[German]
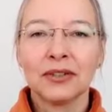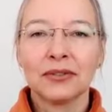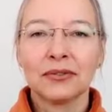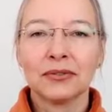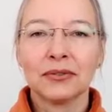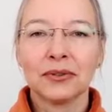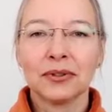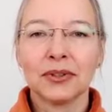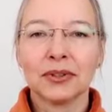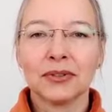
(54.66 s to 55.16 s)
äh,
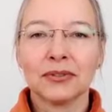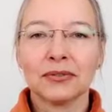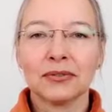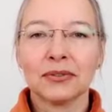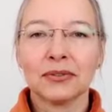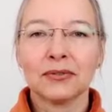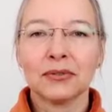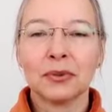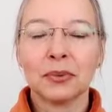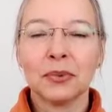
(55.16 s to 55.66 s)
für, für
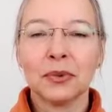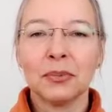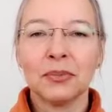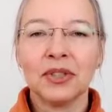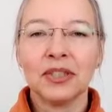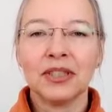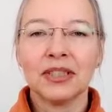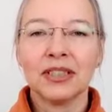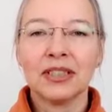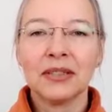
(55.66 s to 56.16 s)
ein
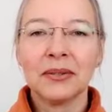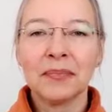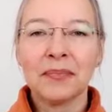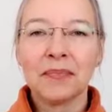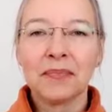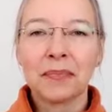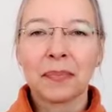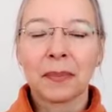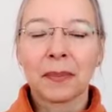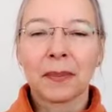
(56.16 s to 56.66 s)
Wohnmobil
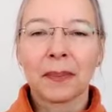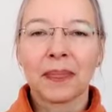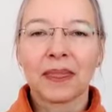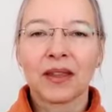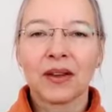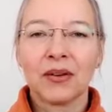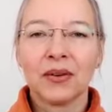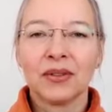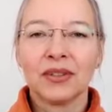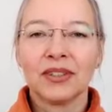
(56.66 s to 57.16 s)

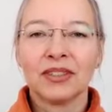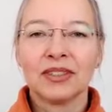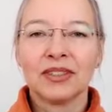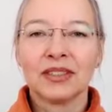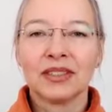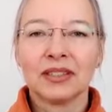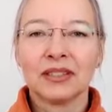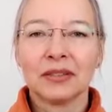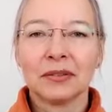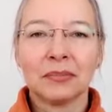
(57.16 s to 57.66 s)
und
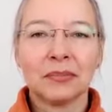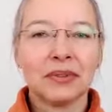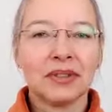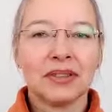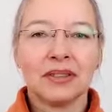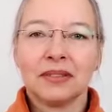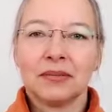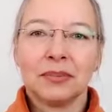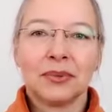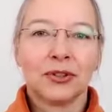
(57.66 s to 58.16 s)
äh,
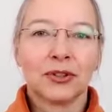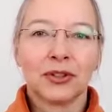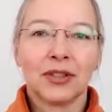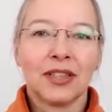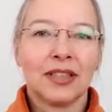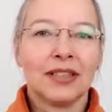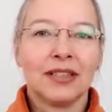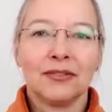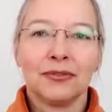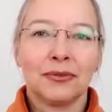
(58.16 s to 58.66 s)
bin, bin schon an
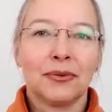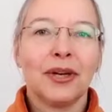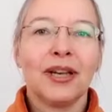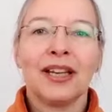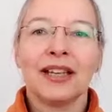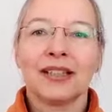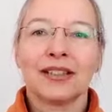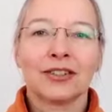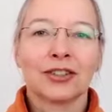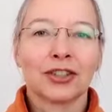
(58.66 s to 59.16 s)
den
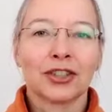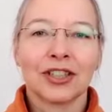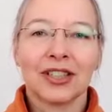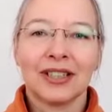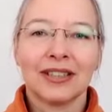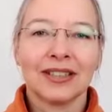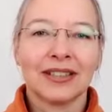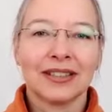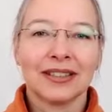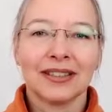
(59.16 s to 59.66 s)
Vorhängen
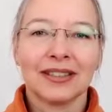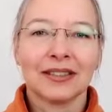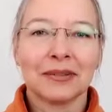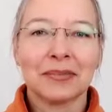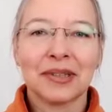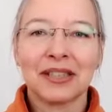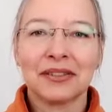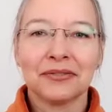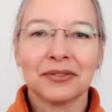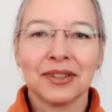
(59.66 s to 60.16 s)
gescheitert, an dem
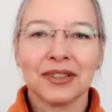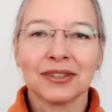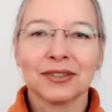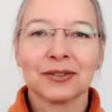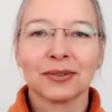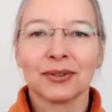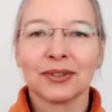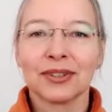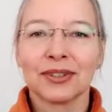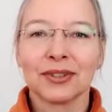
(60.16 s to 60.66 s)
einfachen
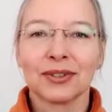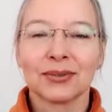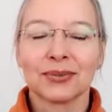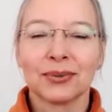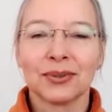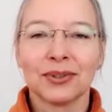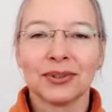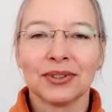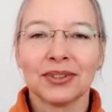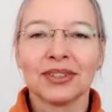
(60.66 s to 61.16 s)

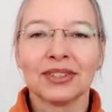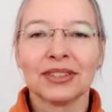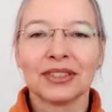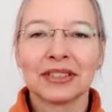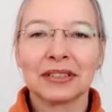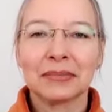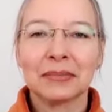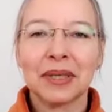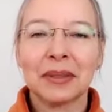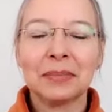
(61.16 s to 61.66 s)
Tunnelzug und
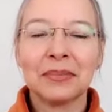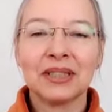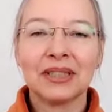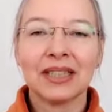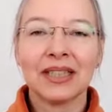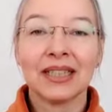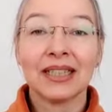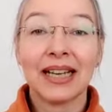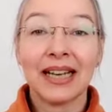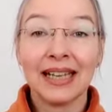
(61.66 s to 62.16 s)
ähm, habe die
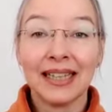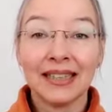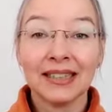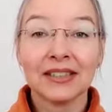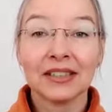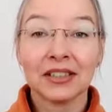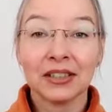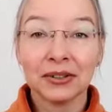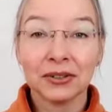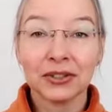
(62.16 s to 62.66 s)
dann
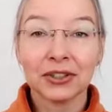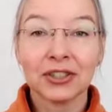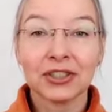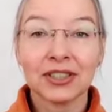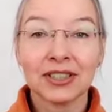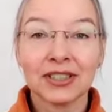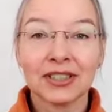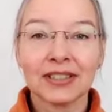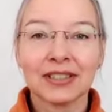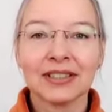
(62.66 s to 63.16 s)
eingetauscht
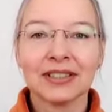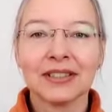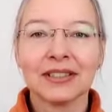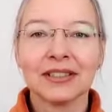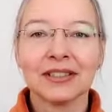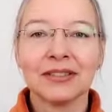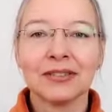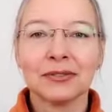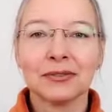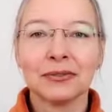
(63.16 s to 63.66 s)

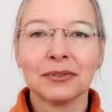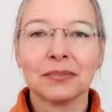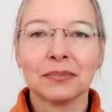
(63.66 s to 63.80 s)
äh, für,